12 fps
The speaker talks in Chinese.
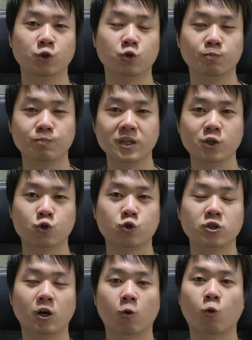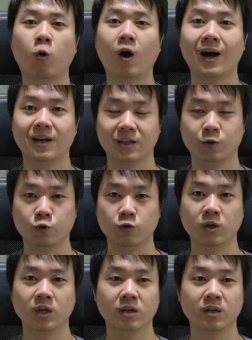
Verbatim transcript: 你就必须要跨领域，